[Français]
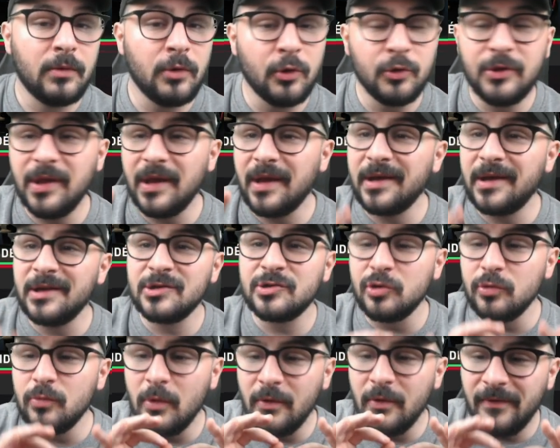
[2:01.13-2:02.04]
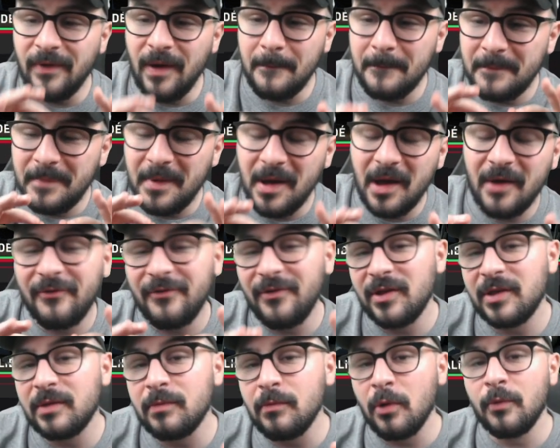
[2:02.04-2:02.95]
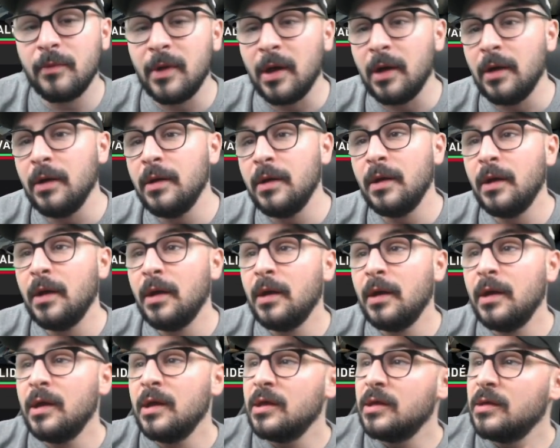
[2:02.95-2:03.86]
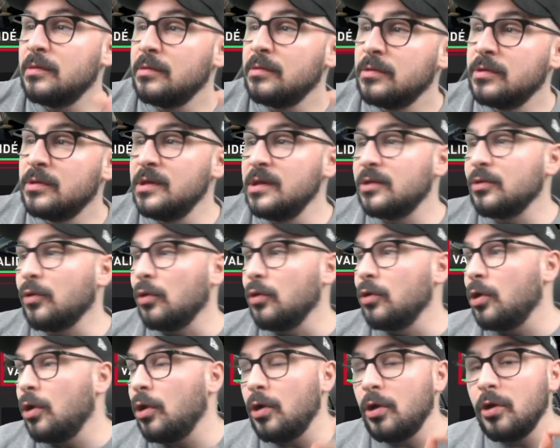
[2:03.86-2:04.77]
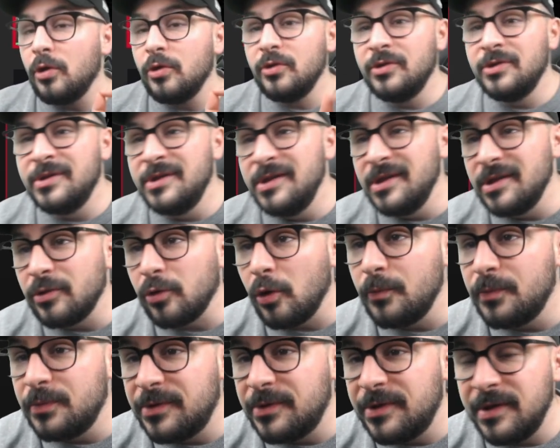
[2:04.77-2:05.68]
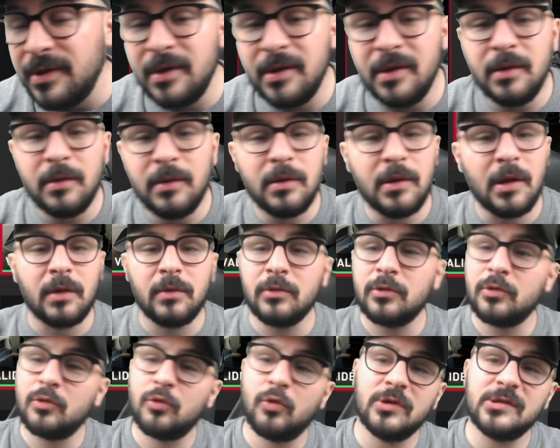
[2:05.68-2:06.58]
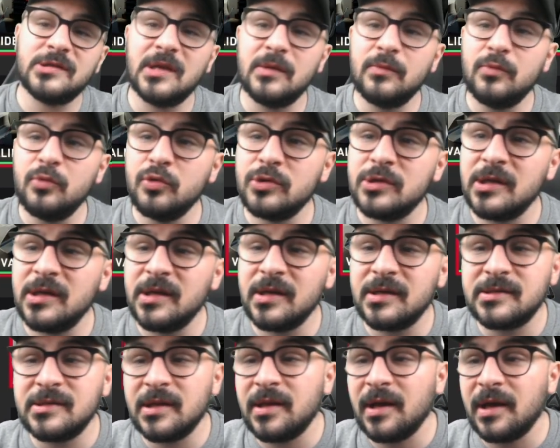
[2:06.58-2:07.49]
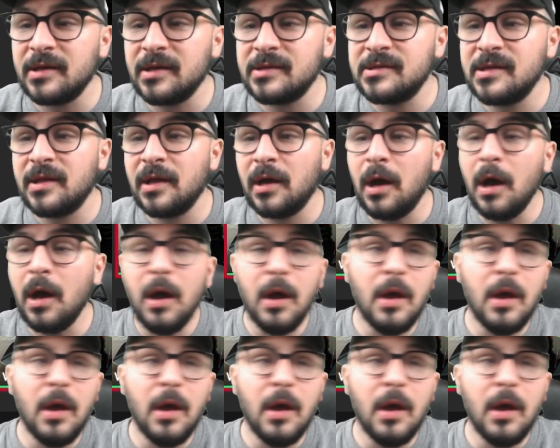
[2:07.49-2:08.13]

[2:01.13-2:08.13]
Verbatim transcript: Le terrain de jeu me va parfaitement bien ni trop grand, ni trop petit, il y a de quoi s'amuser, etc., etc.